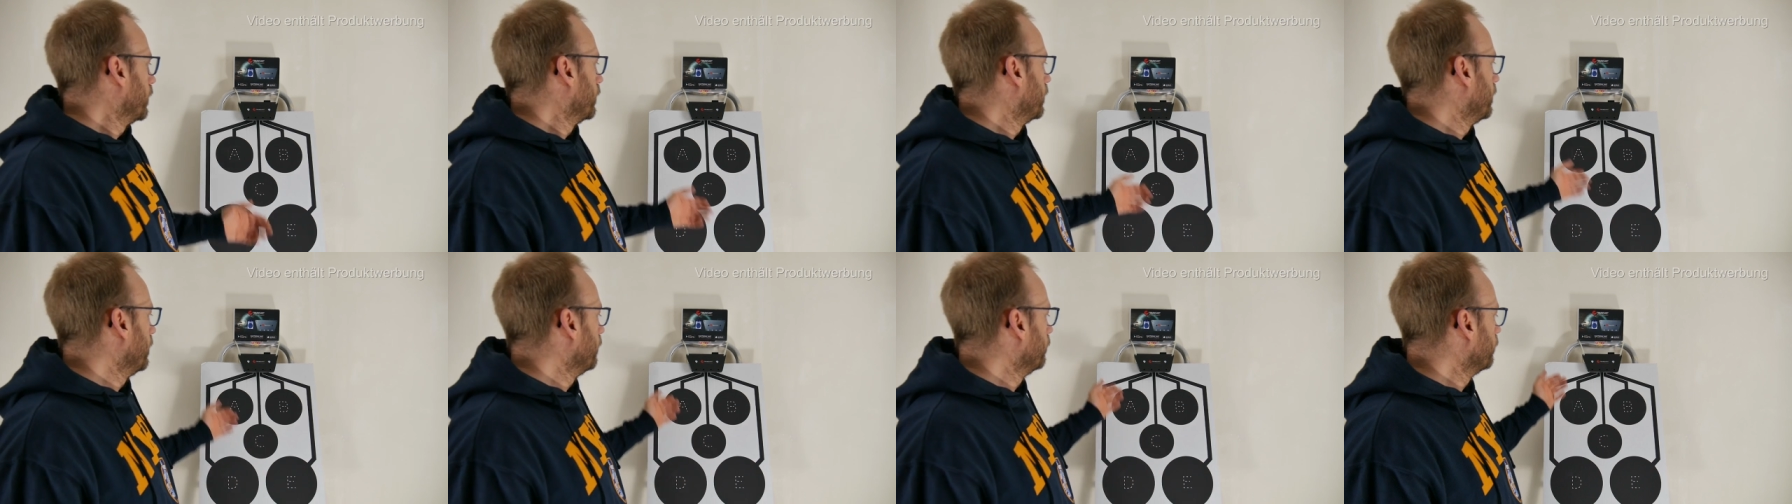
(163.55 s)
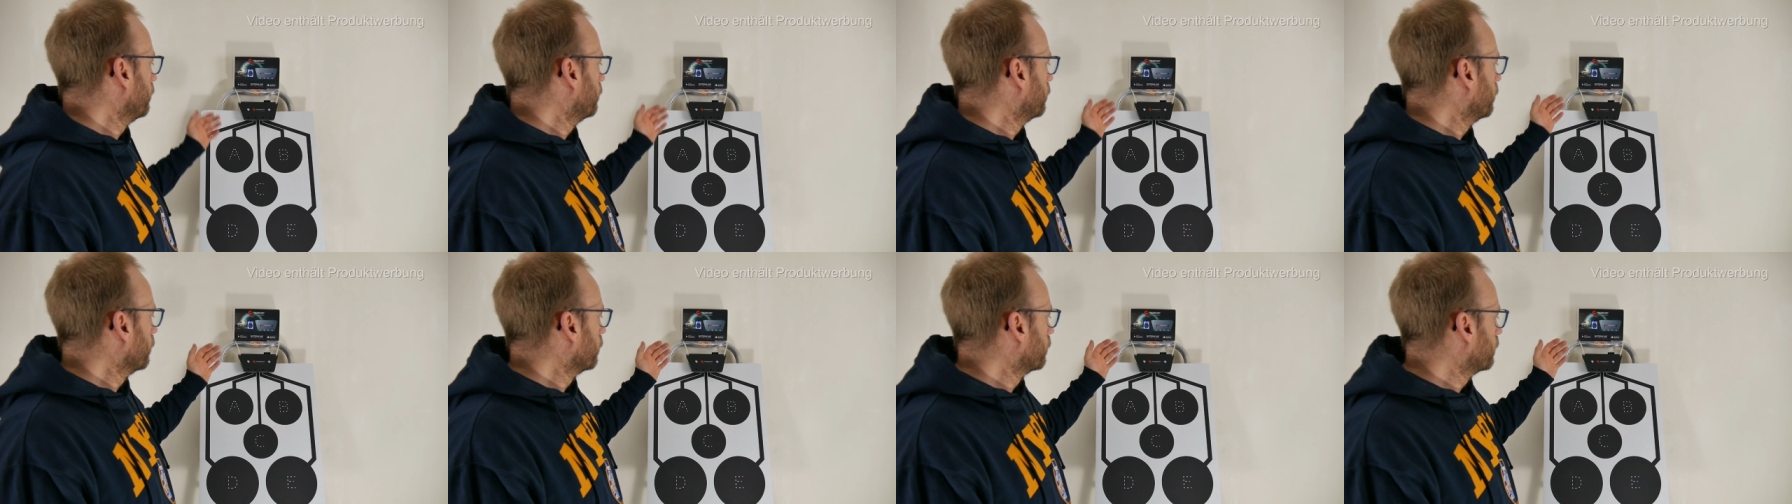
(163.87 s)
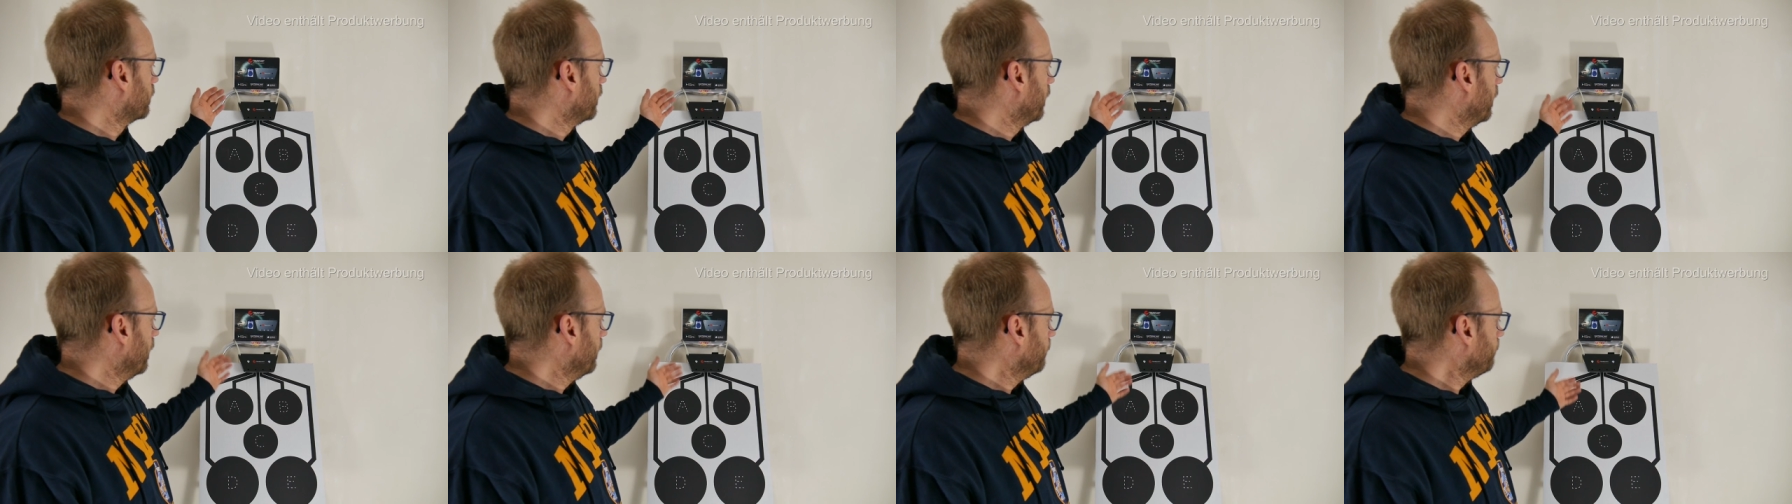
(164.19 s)
Dieses
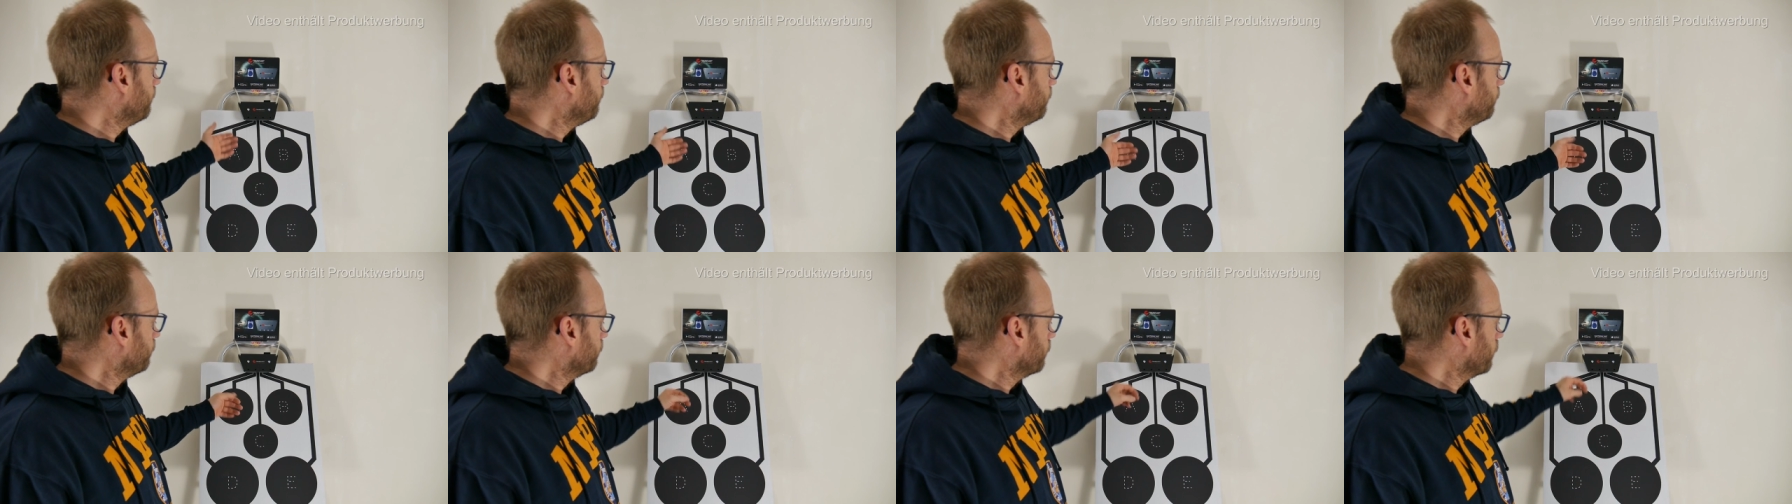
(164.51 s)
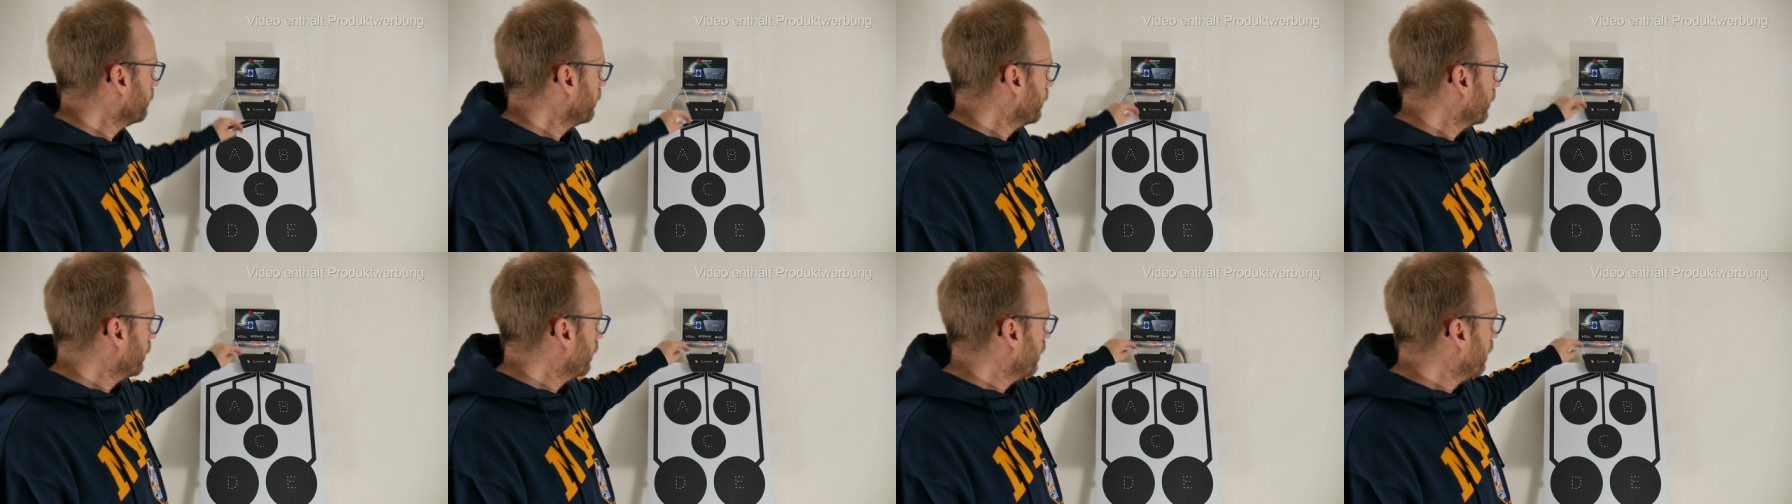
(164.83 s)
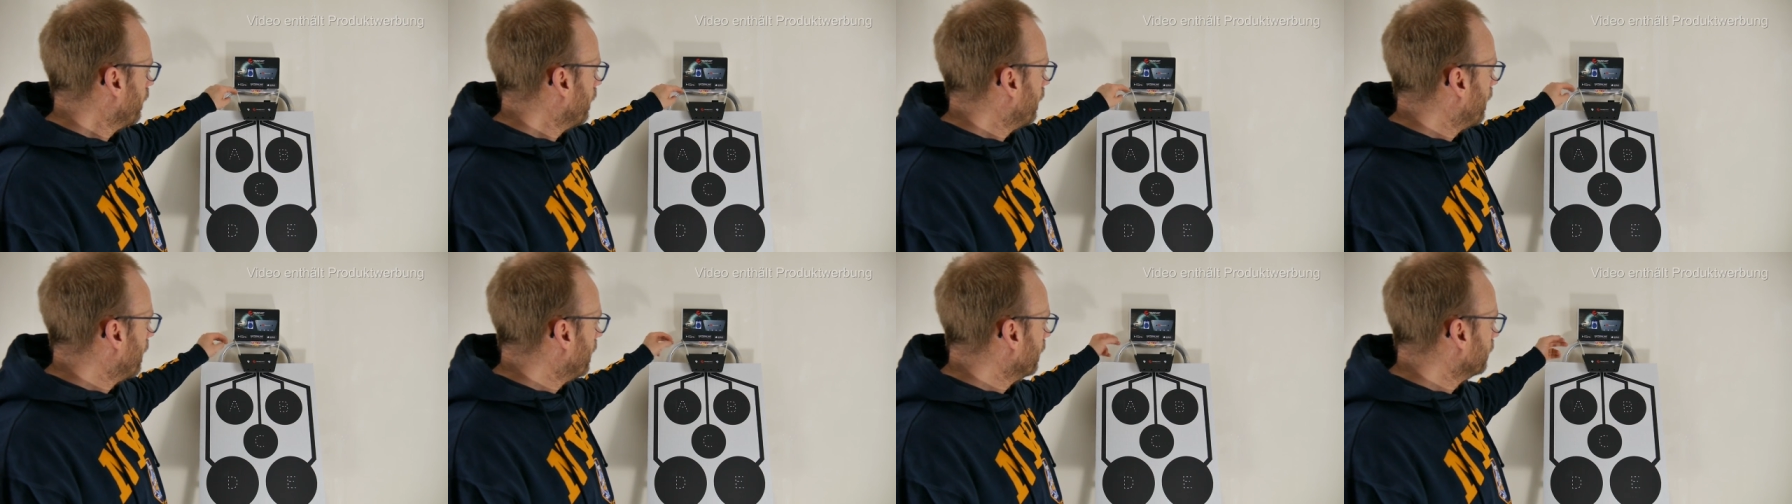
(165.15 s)
System
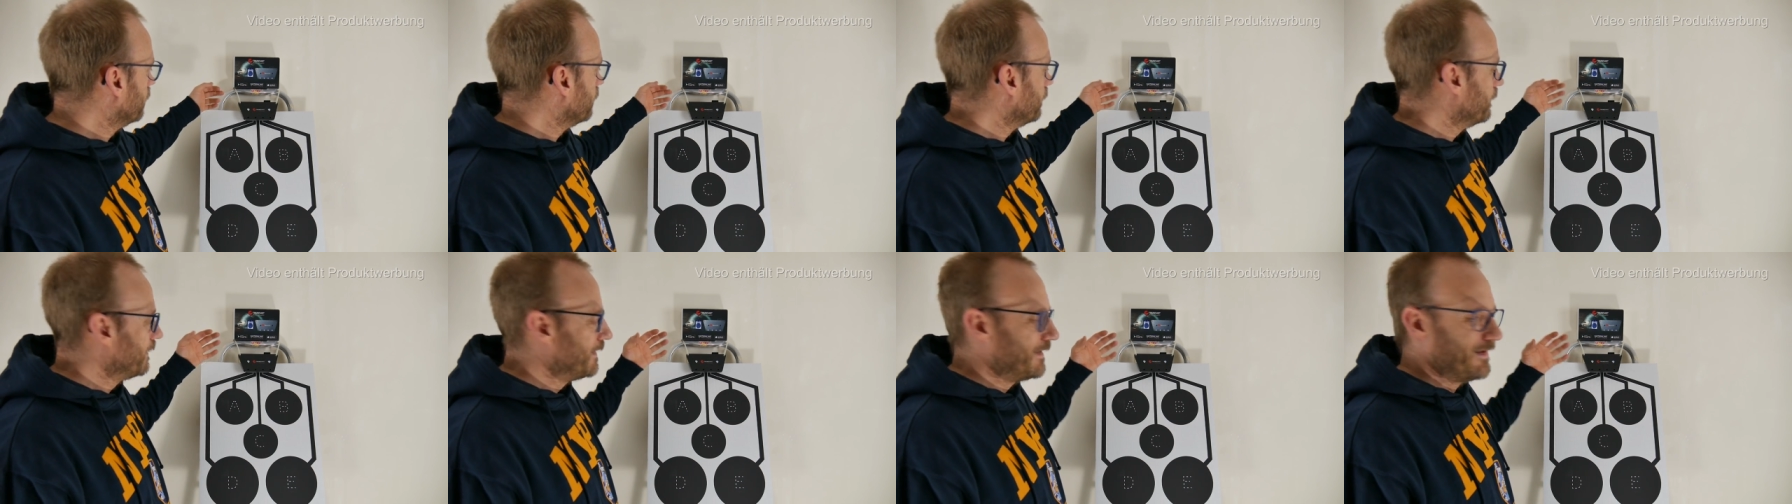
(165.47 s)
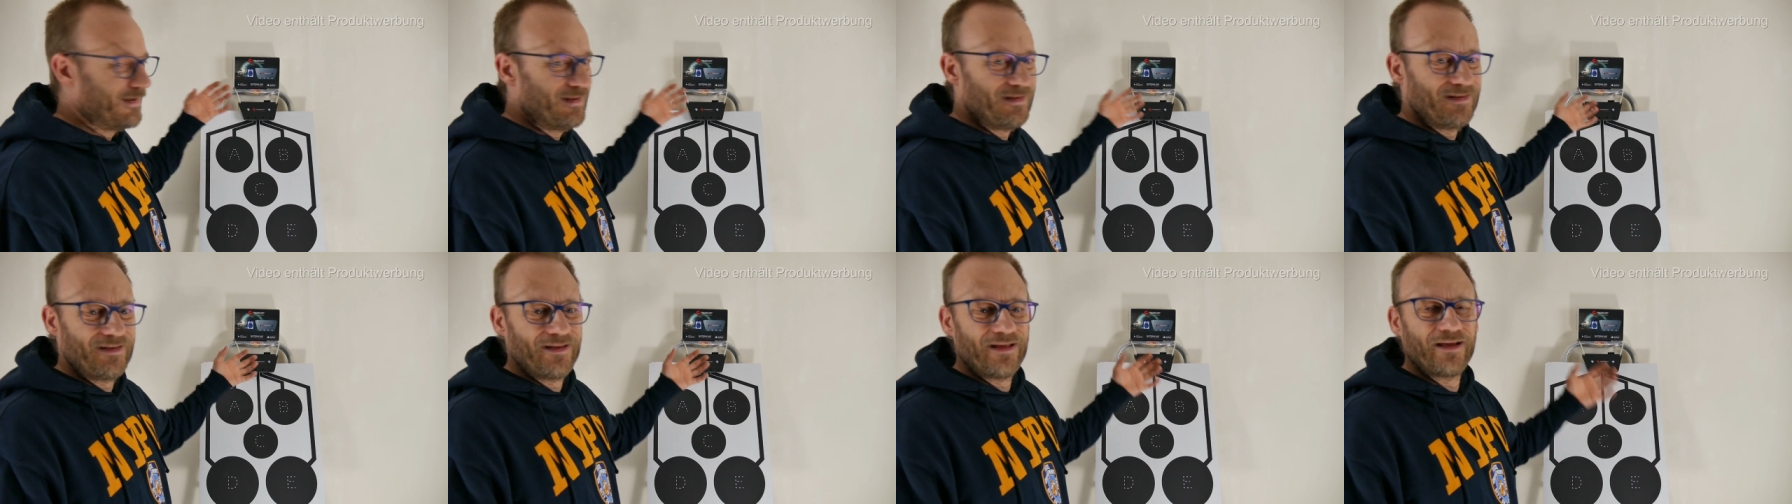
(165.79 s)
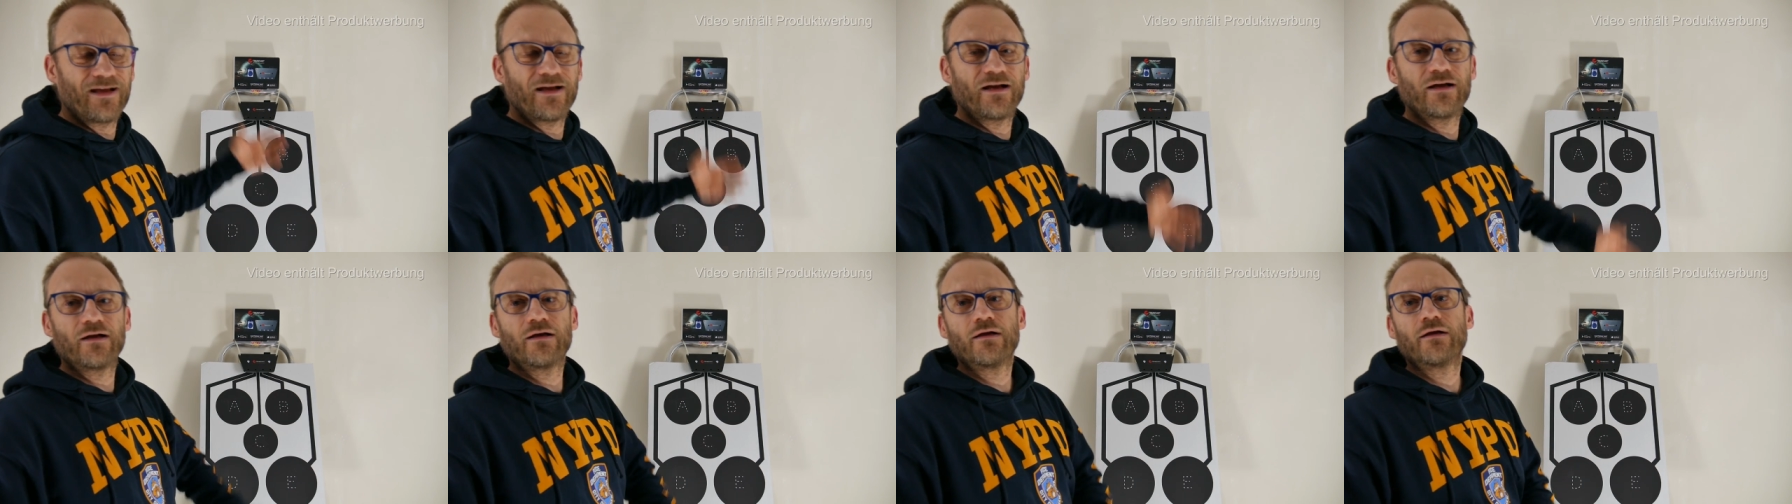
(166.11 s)
hat in
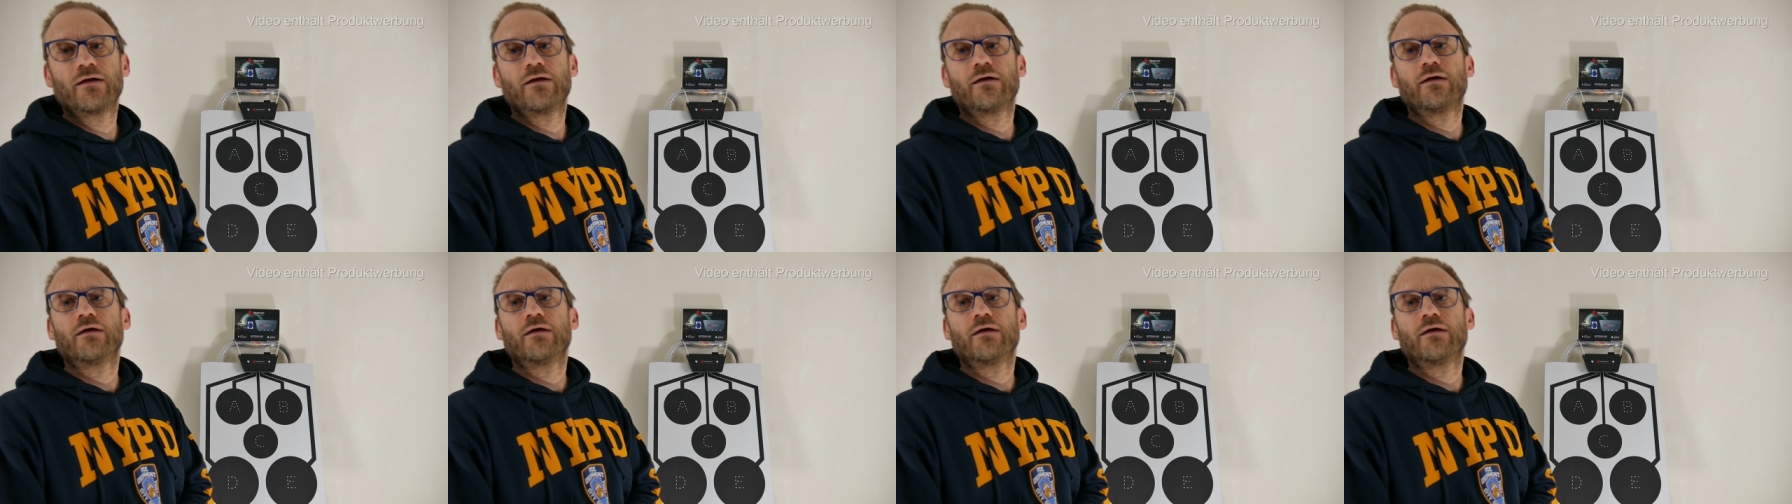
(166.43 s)
der